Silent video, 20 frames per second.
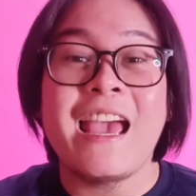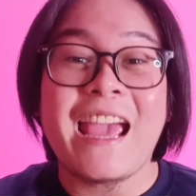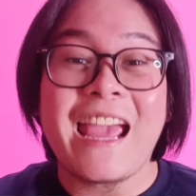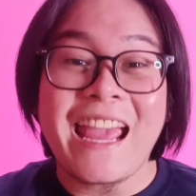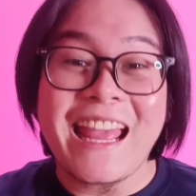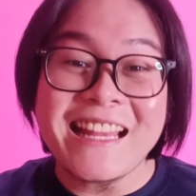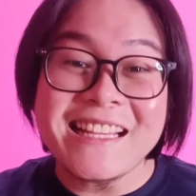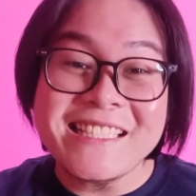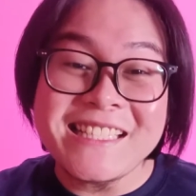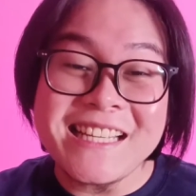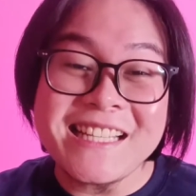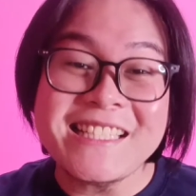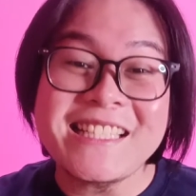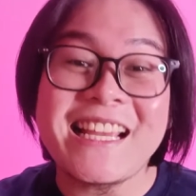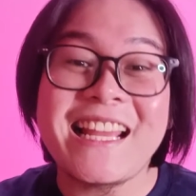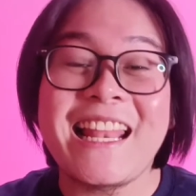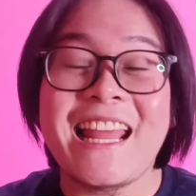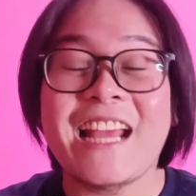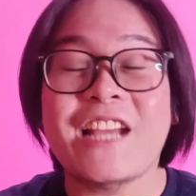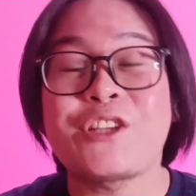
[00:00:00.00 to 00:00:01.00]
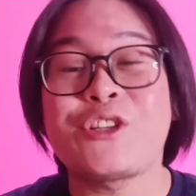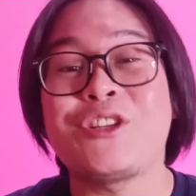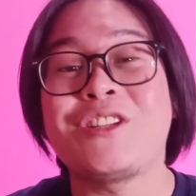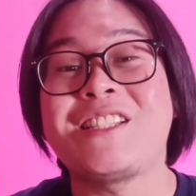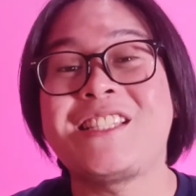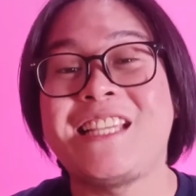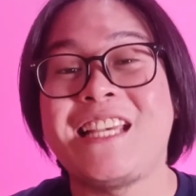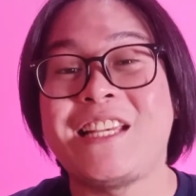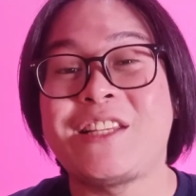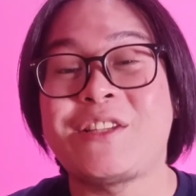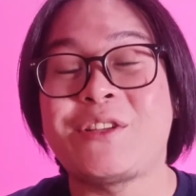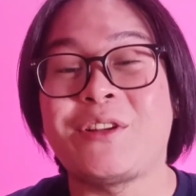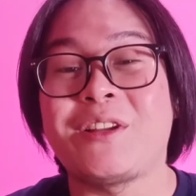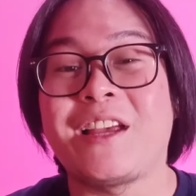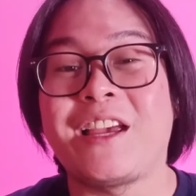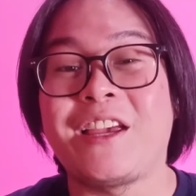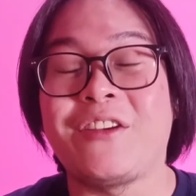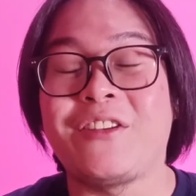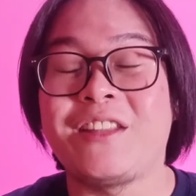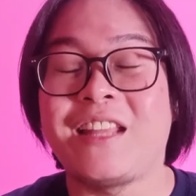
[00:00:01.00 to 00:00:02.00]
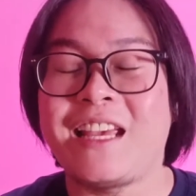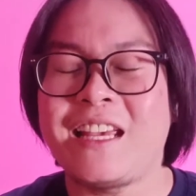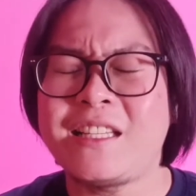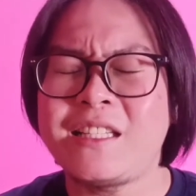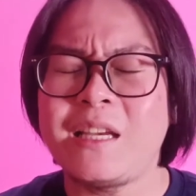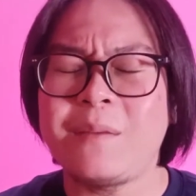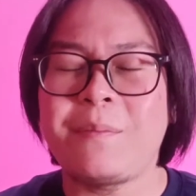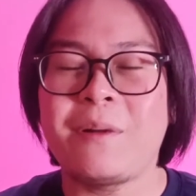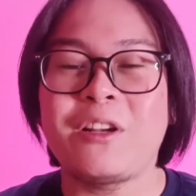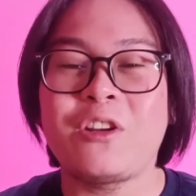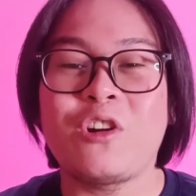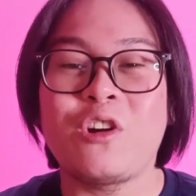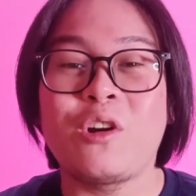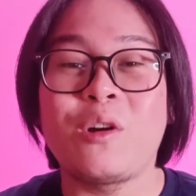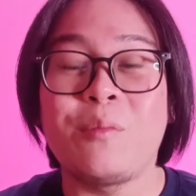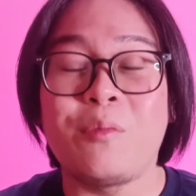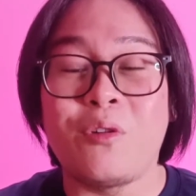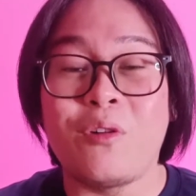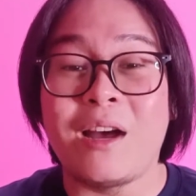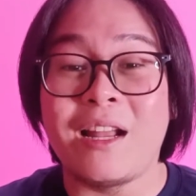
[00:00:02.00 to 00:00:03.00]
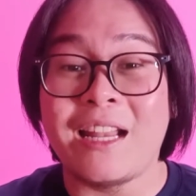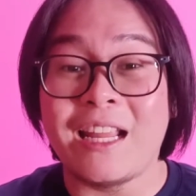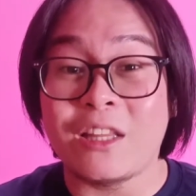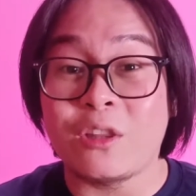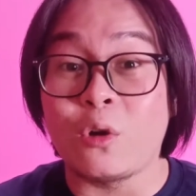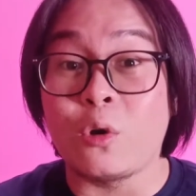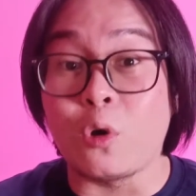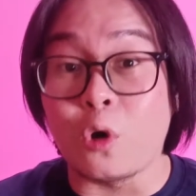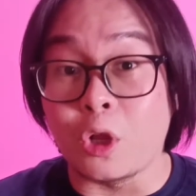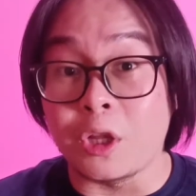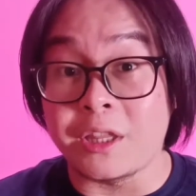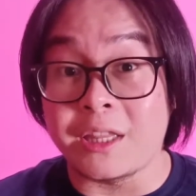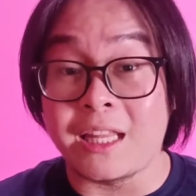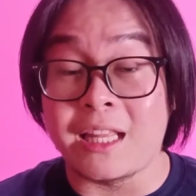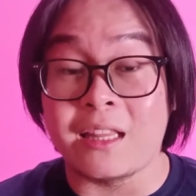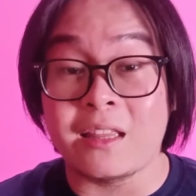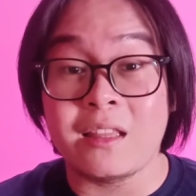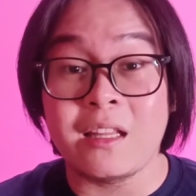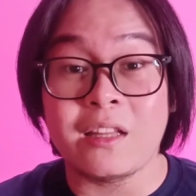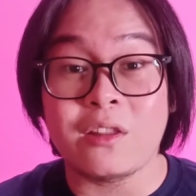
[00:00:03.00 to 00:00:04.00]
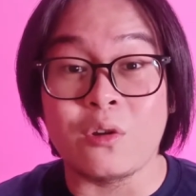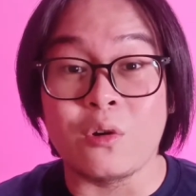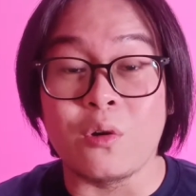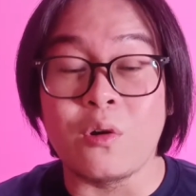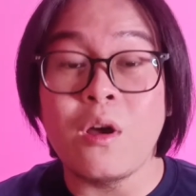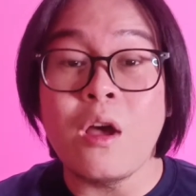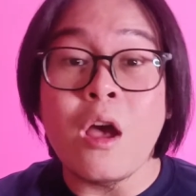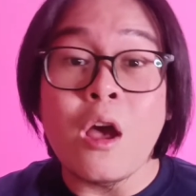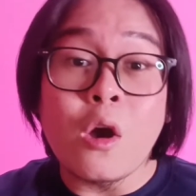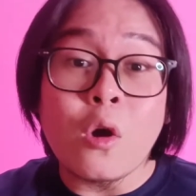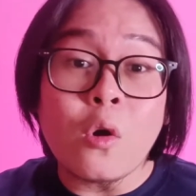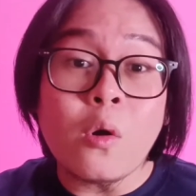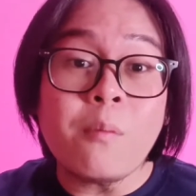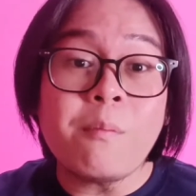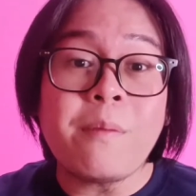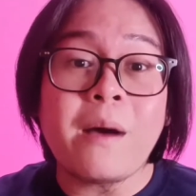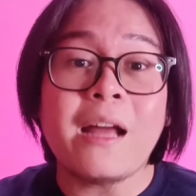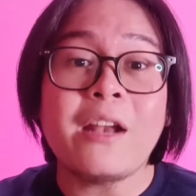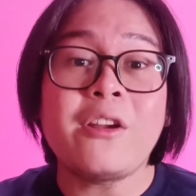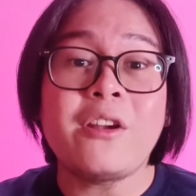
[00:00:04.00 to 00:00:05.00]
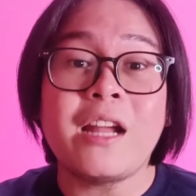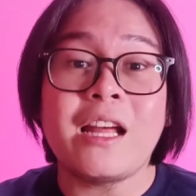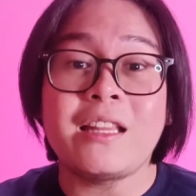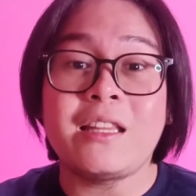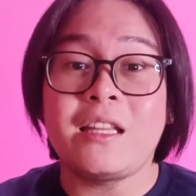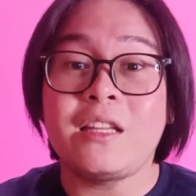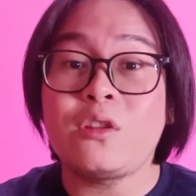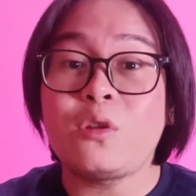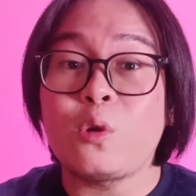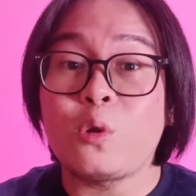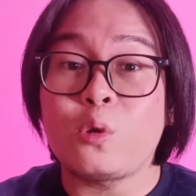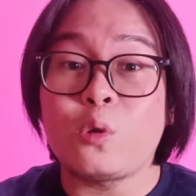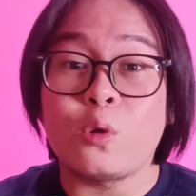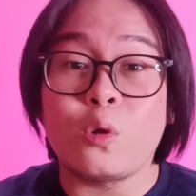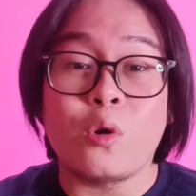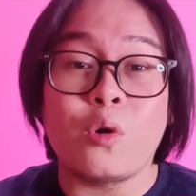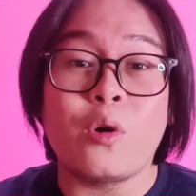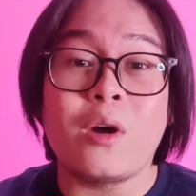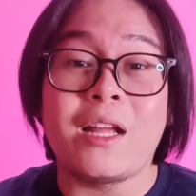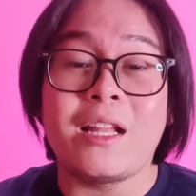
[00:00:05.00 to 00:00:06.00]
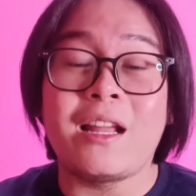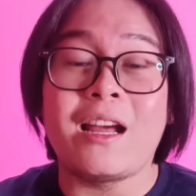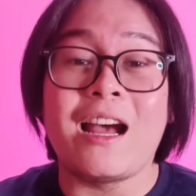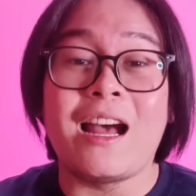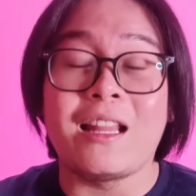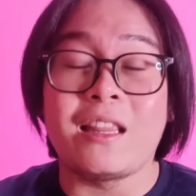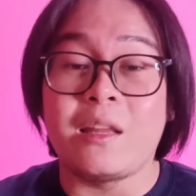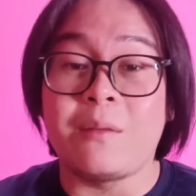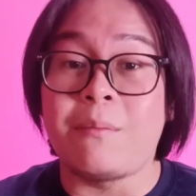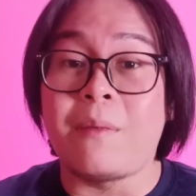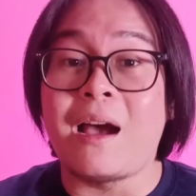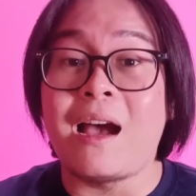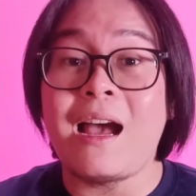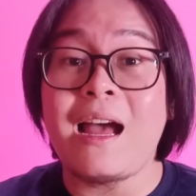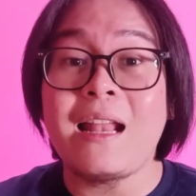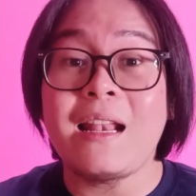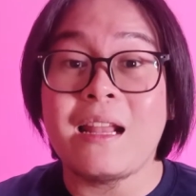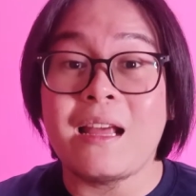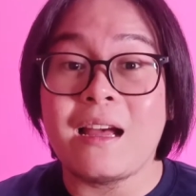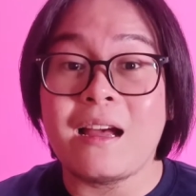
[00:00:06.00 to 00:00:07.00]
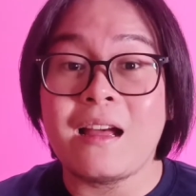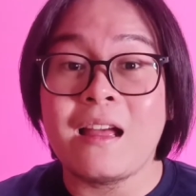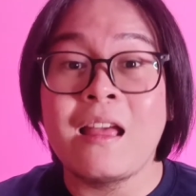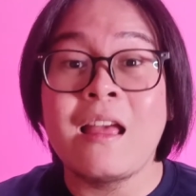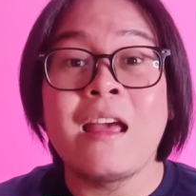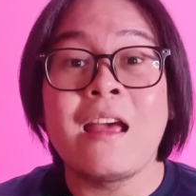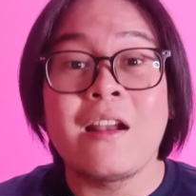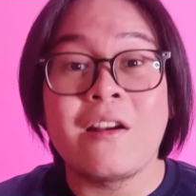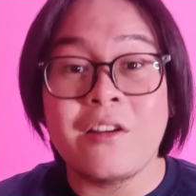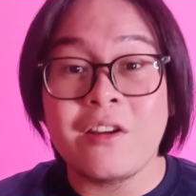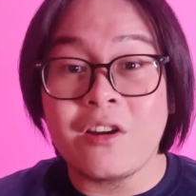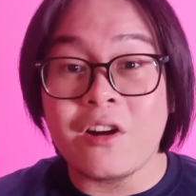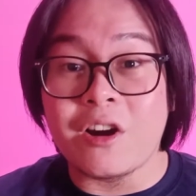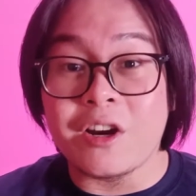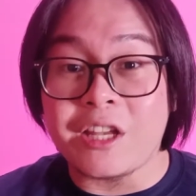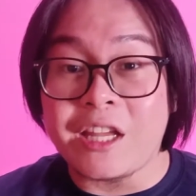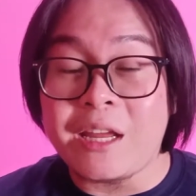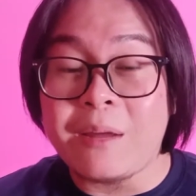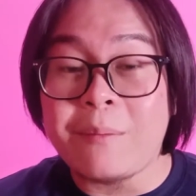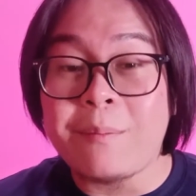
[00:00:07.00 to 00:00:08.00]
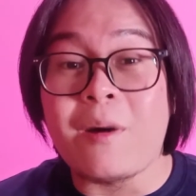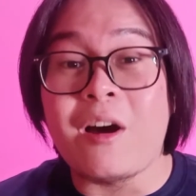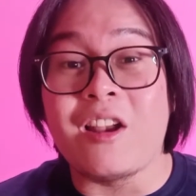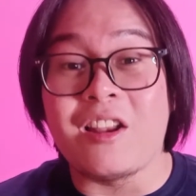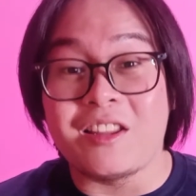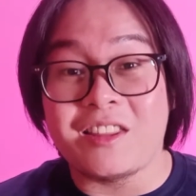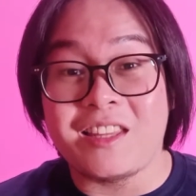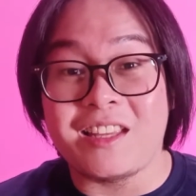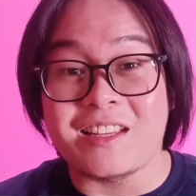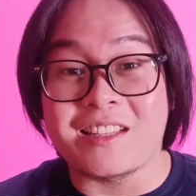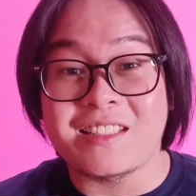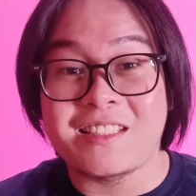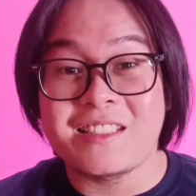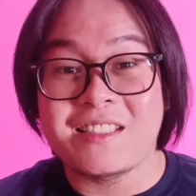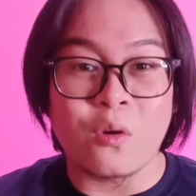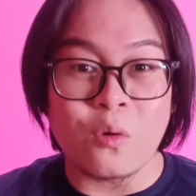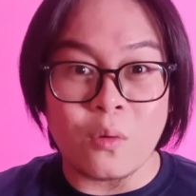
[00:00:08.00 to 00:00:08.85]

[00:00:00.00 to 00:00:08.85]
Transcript: and since election season ngayon, naisipan ko gumawa na itong content na to kung paano natin tuturuan ng ating mga anak regarding politics.